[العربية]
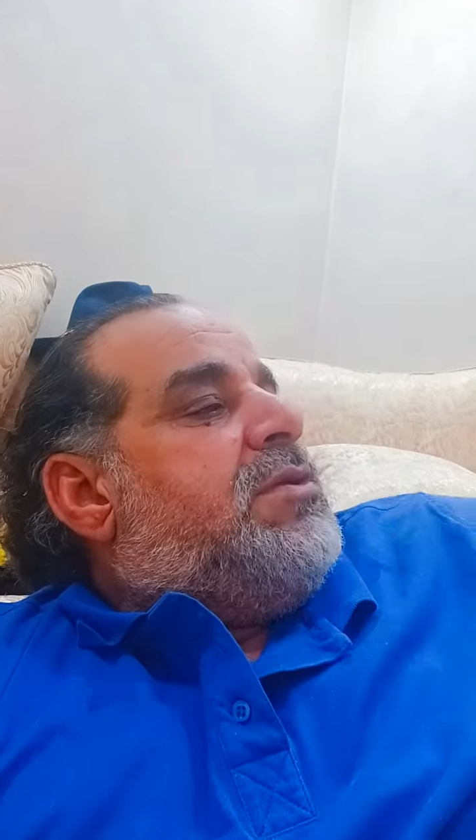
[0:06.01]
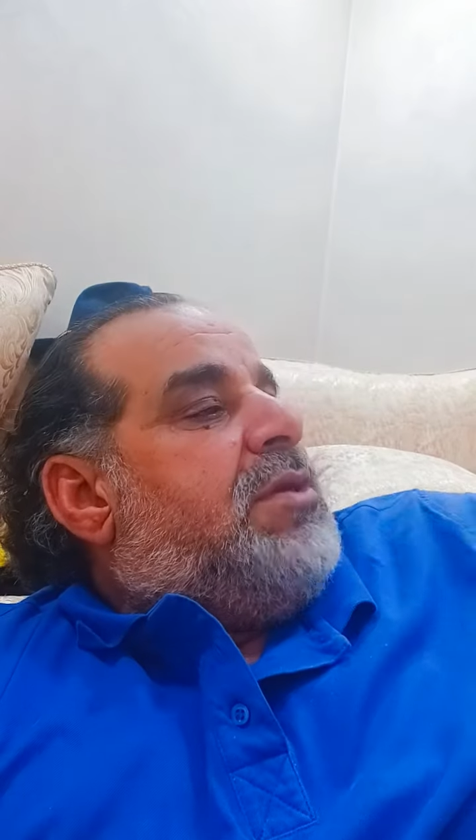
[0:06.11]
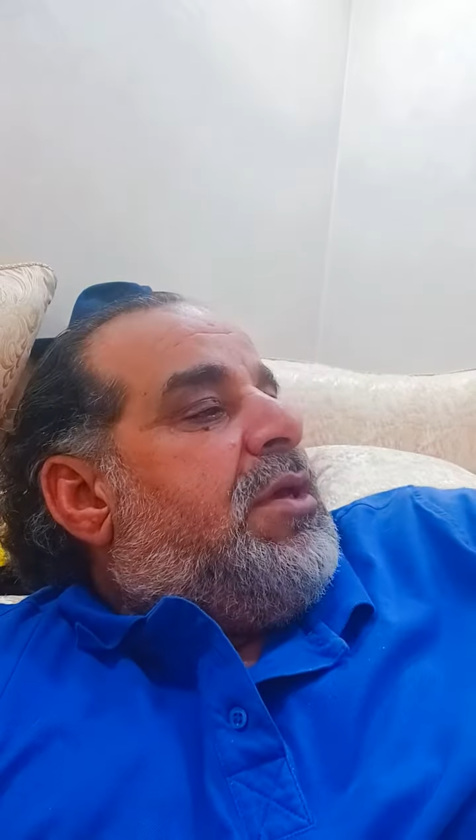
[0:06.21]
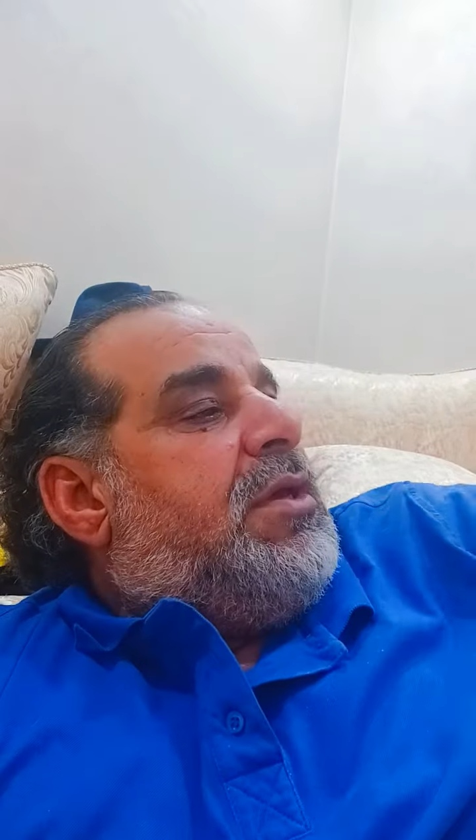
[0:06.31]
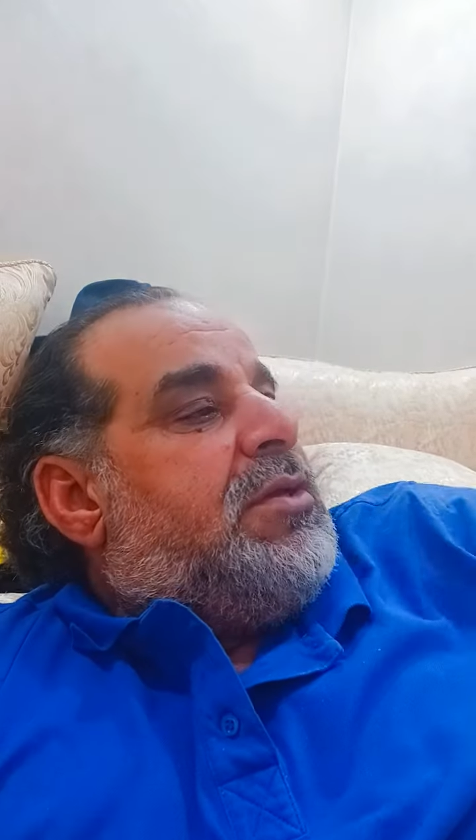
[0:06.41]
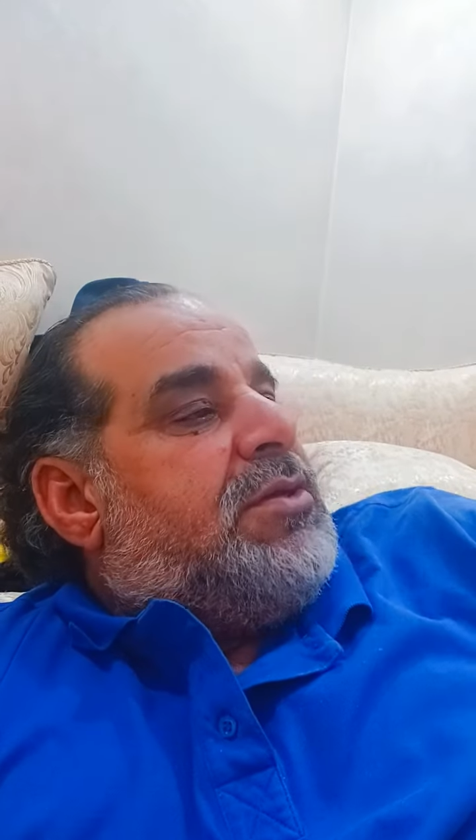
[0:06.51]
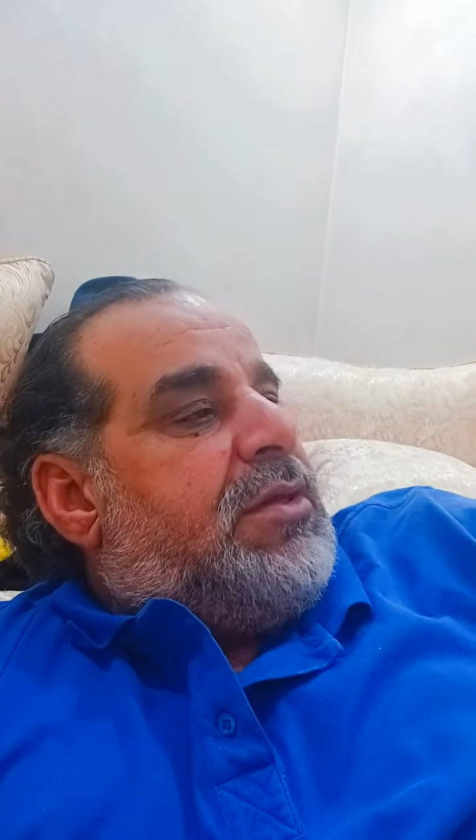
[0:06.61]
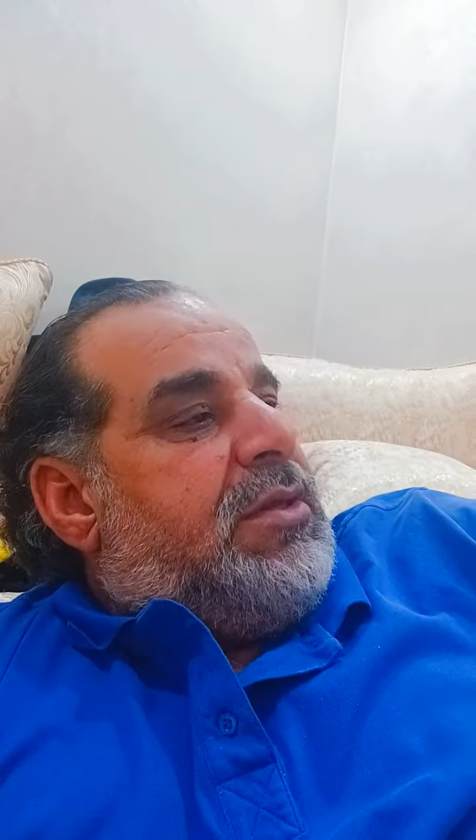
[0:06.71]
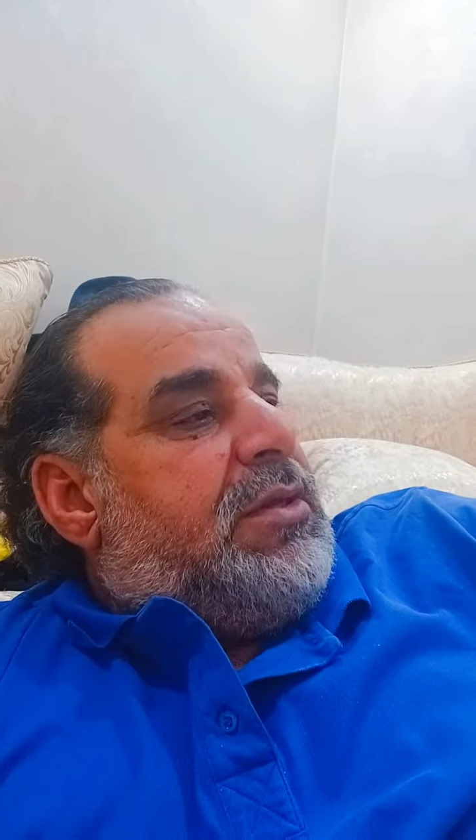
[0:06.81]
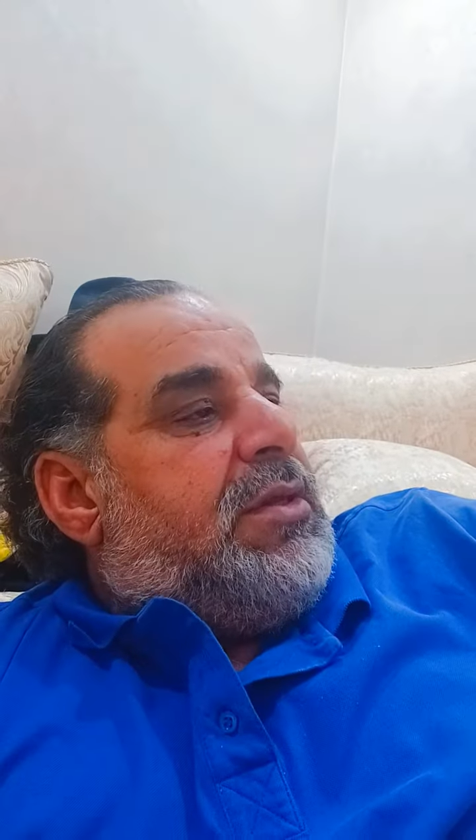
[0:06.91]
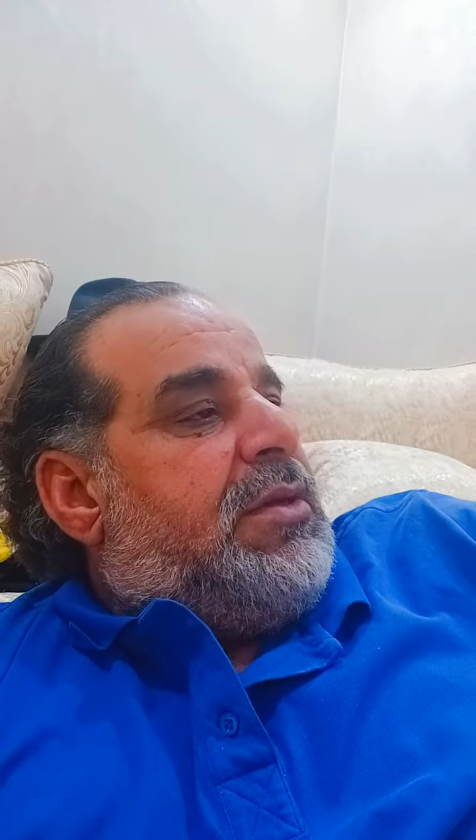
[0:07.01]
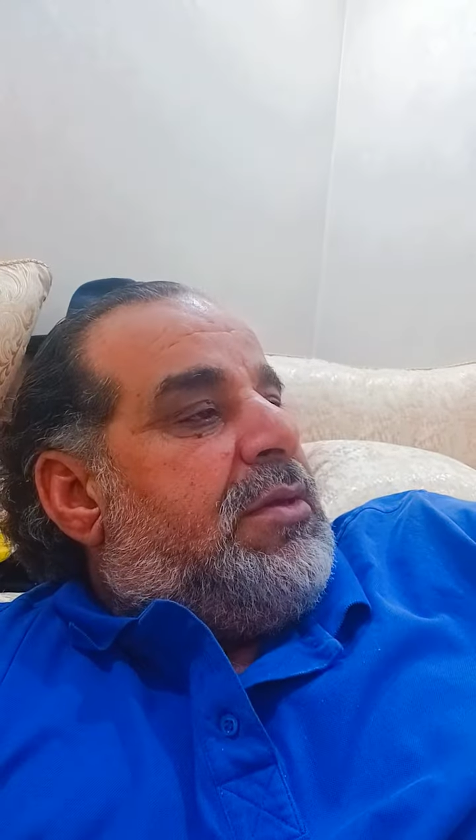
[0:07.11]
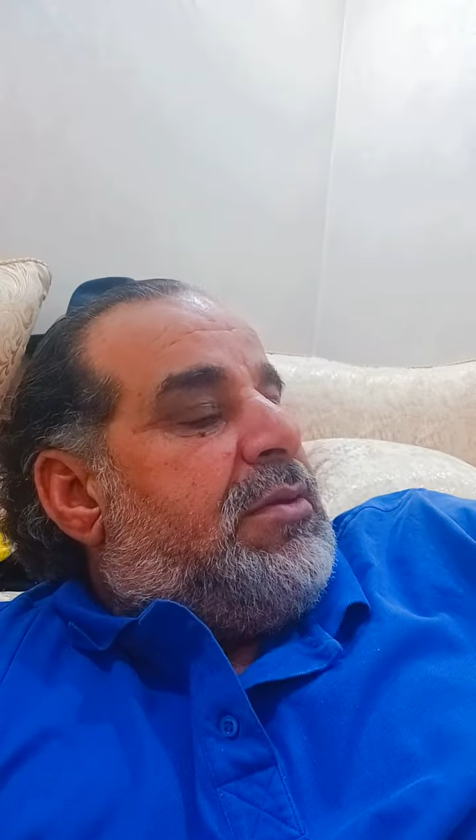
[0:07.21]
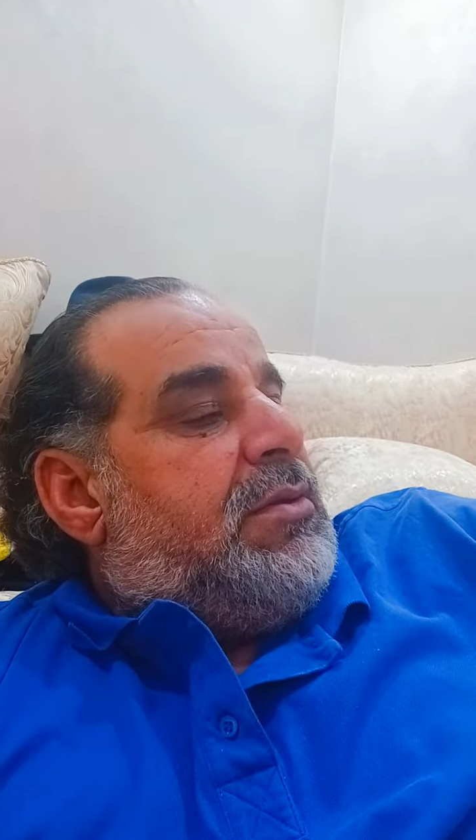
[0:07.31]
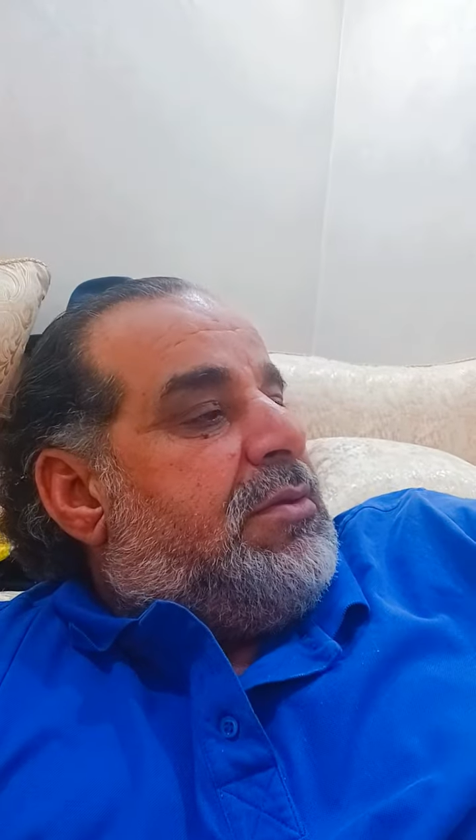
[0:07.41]
حياة جديدة
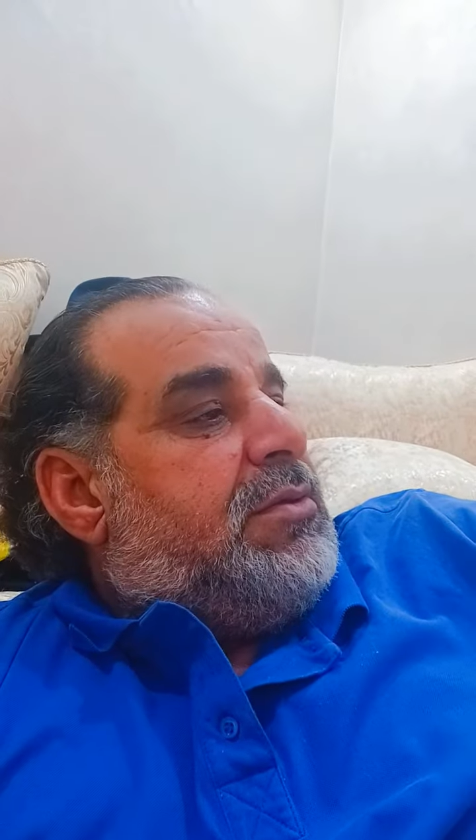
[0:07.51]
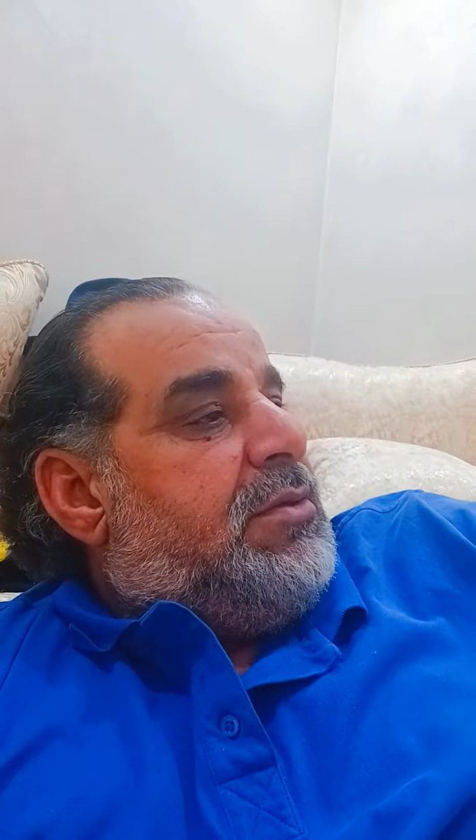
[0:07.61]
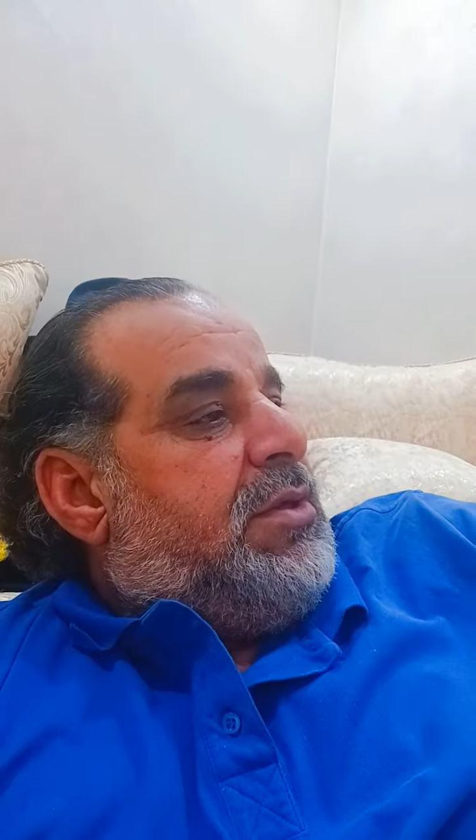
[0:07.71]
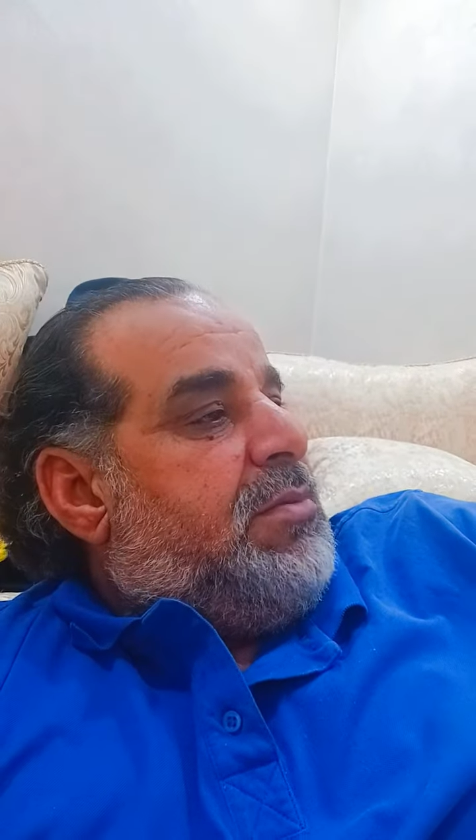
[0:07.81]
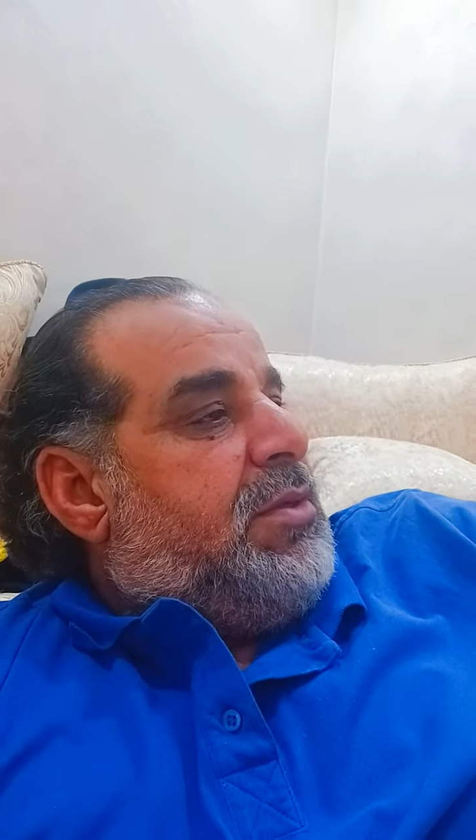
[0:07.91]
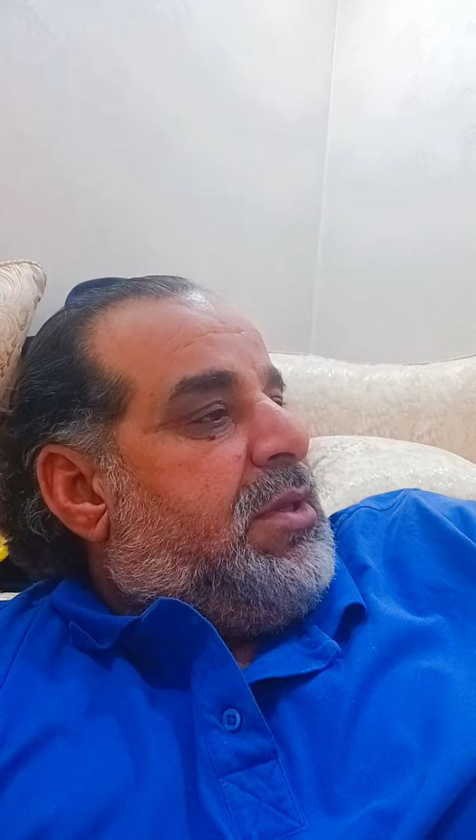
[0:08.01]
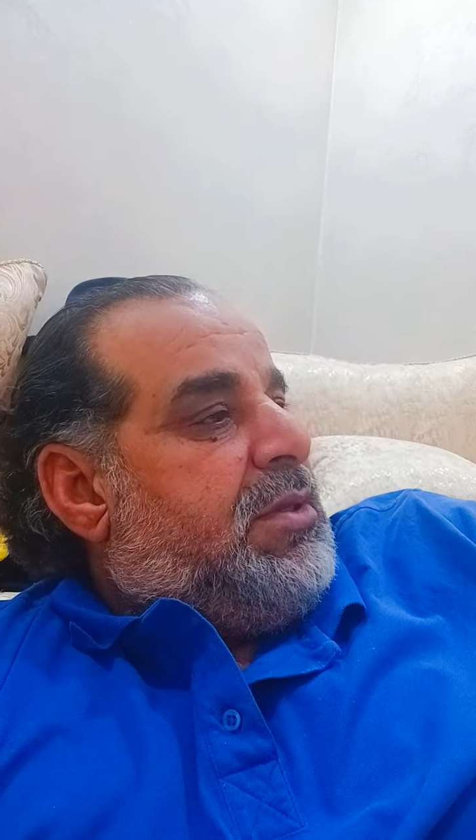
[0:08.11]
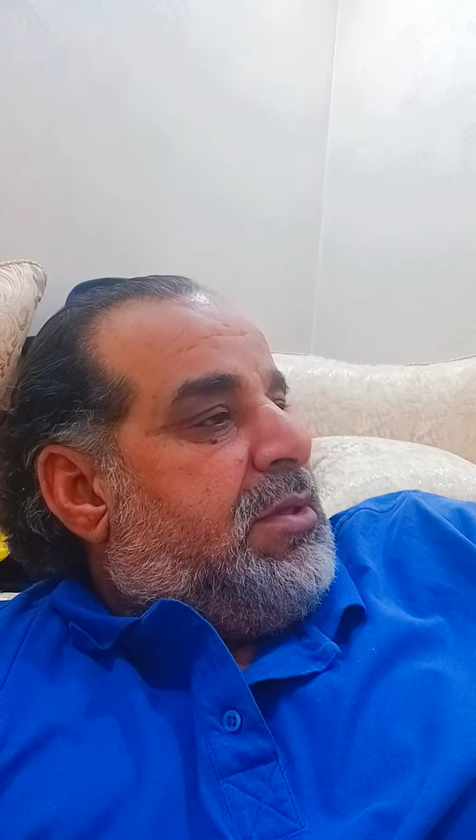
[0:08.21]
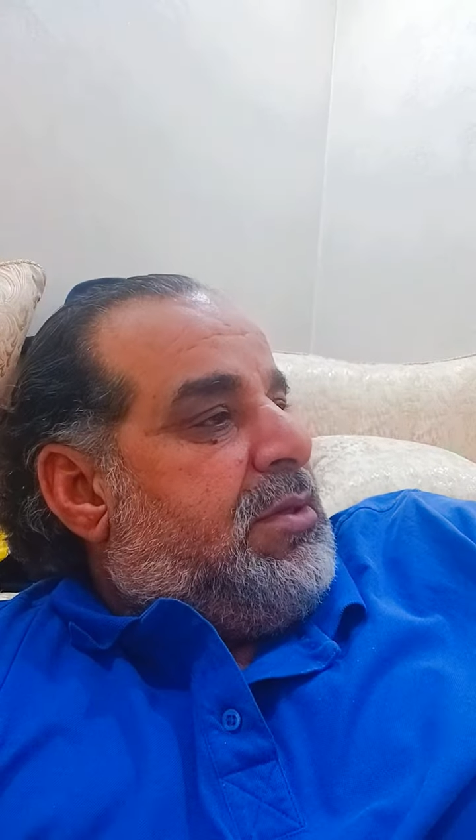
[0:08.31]
شنو هي بداية